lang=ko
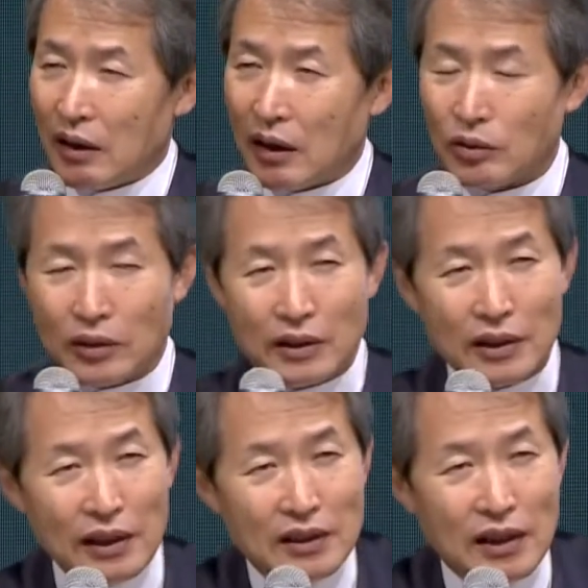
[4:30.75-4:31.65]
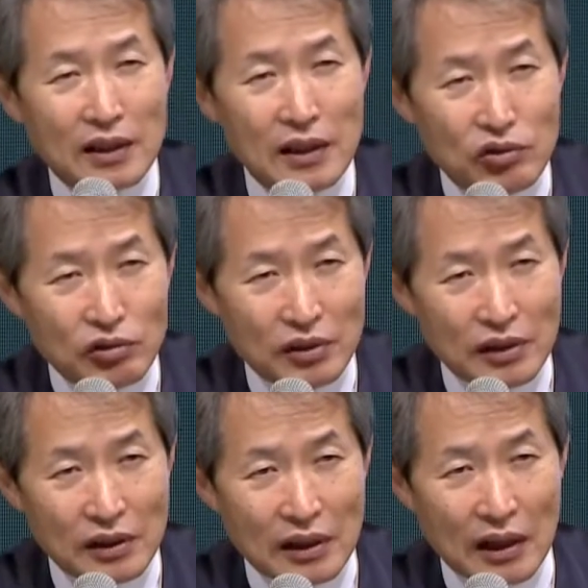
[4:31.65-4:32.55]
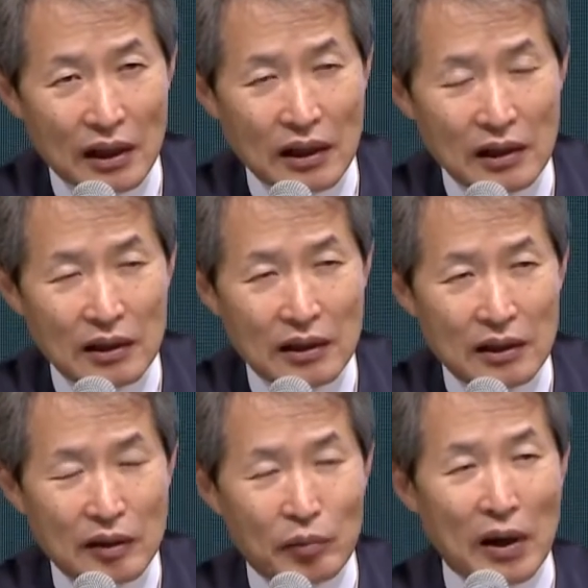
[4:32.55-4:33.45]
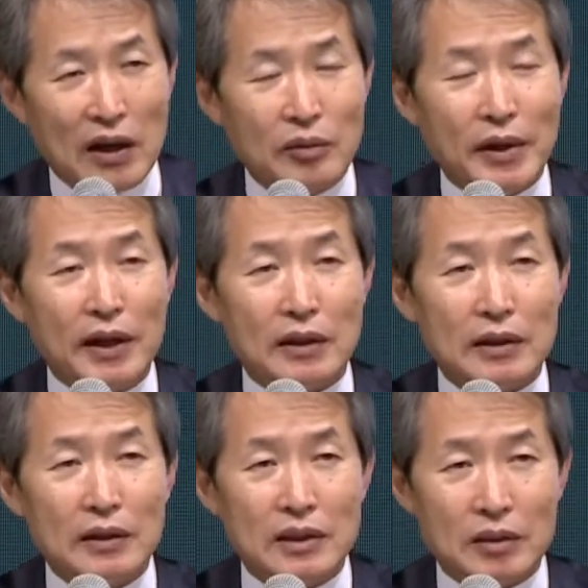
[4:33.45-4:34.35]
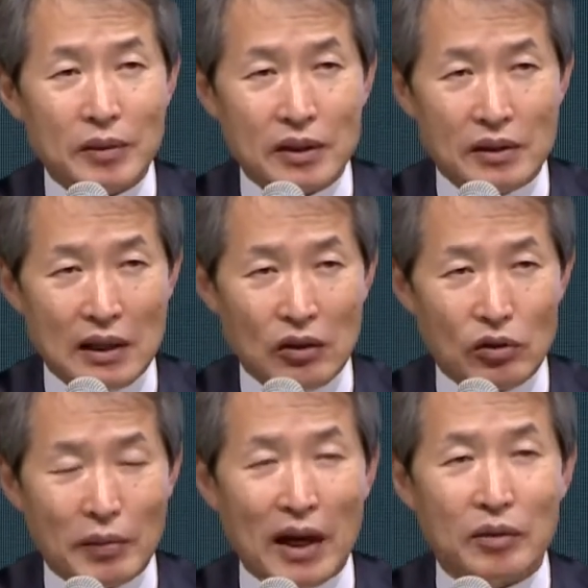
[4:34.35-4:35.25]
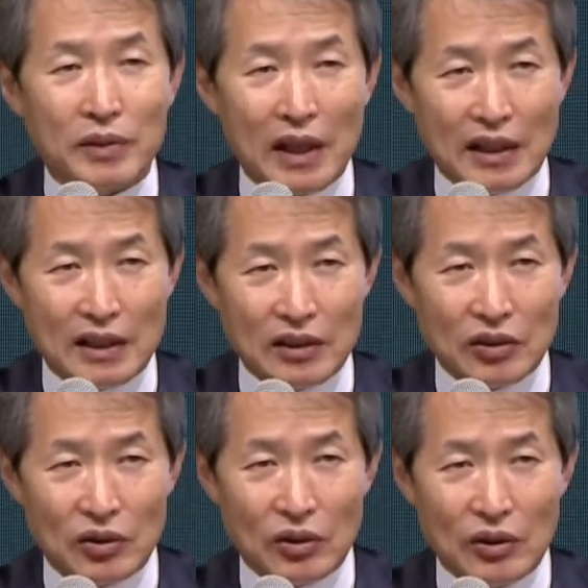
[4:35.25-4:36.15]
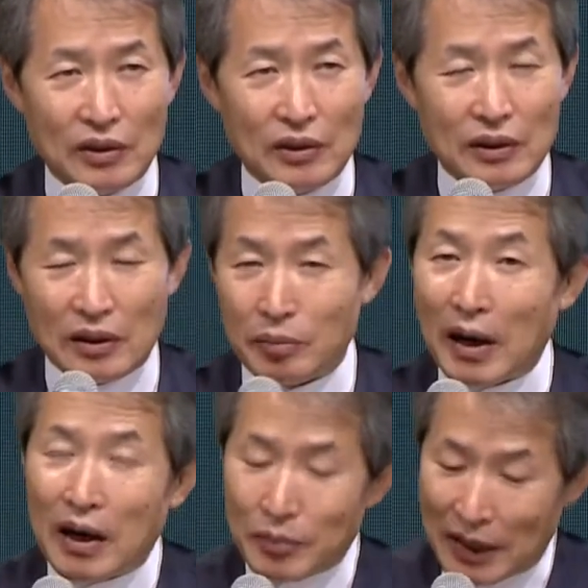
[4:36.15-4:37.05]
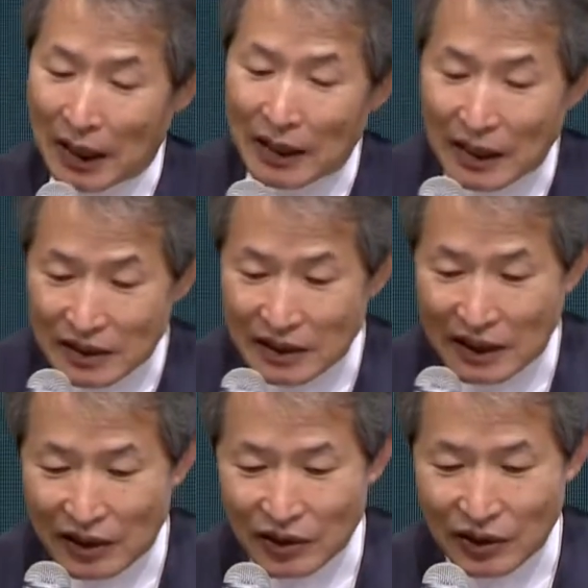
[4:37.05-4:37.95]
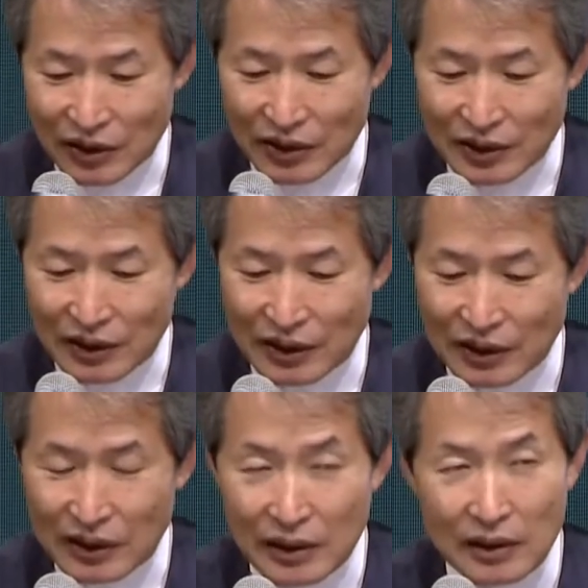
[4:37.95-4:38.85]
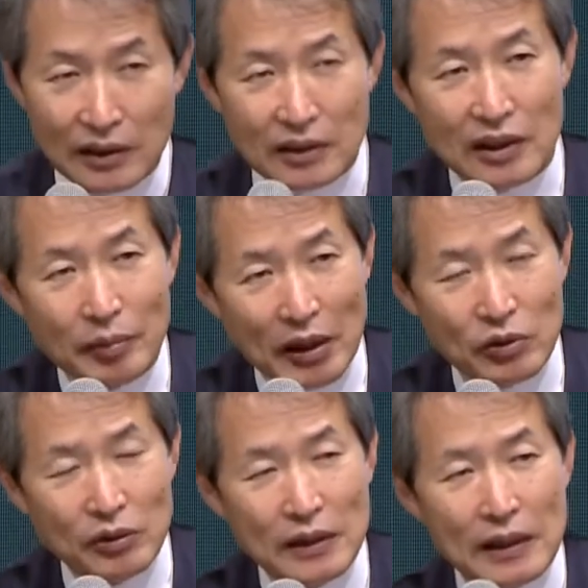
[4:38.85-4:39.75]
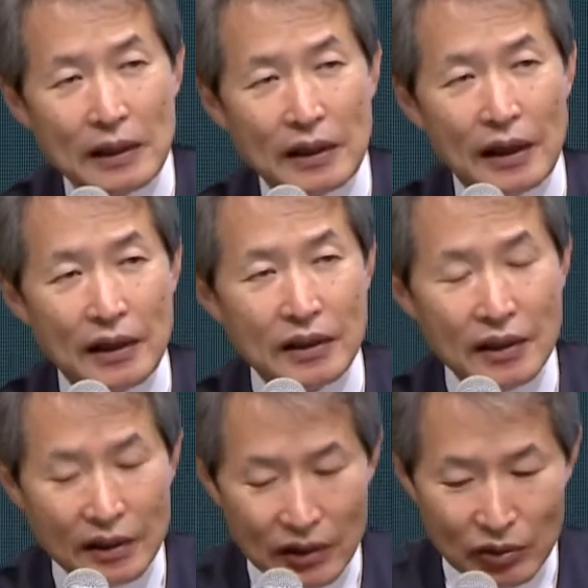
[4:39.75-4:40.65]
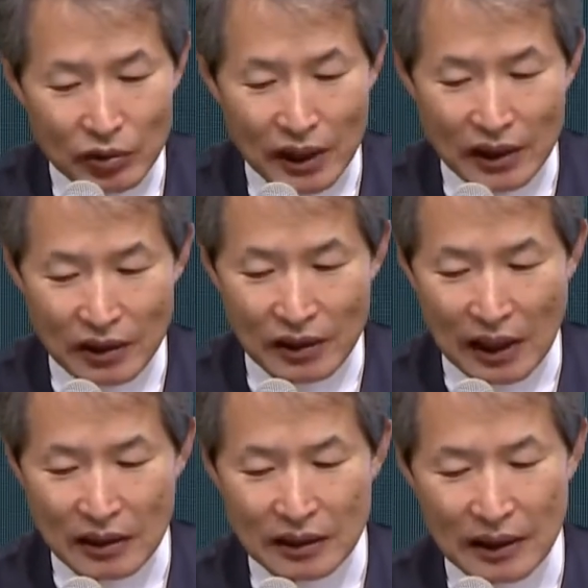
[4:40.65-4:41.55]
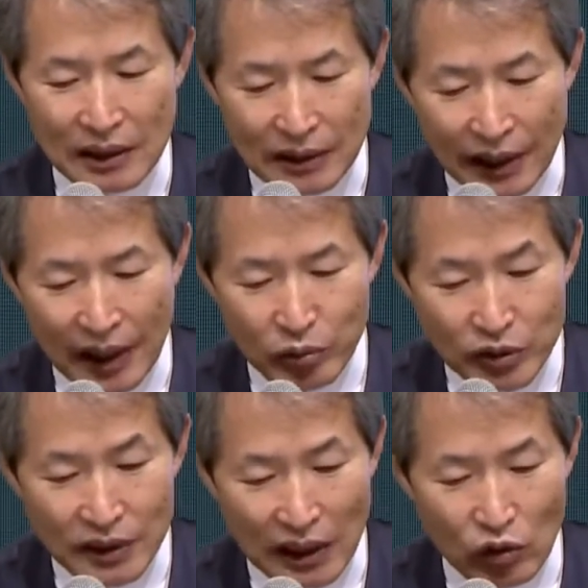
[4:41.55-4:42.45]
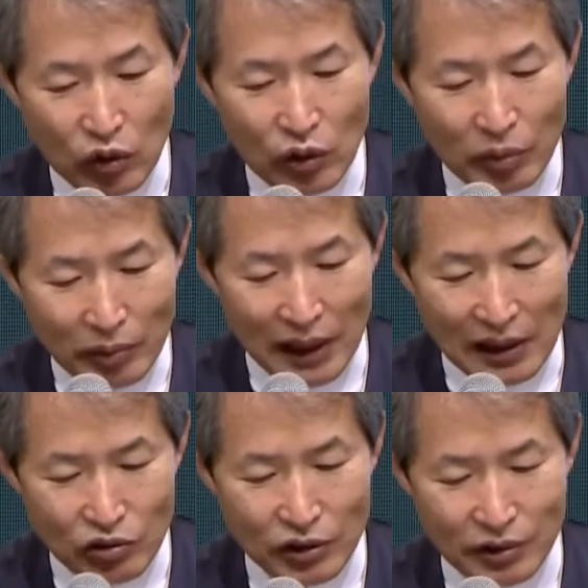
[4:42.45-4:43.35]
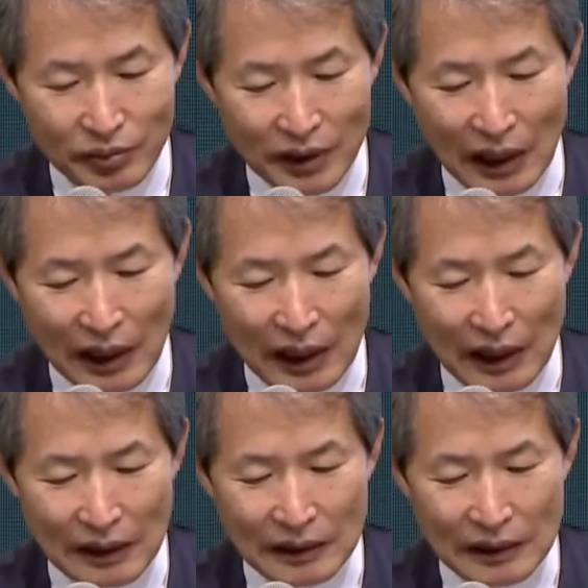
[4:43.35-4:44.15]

아유, 끝까지 해낼 수 있을까? 마음에 의심이 일어나고 마음이 약해지고 그런 마음이 갈라진다는 거거든요. 그게 바로 개인의 경우에 일어나는 내분이라고 말할 수 있습니다.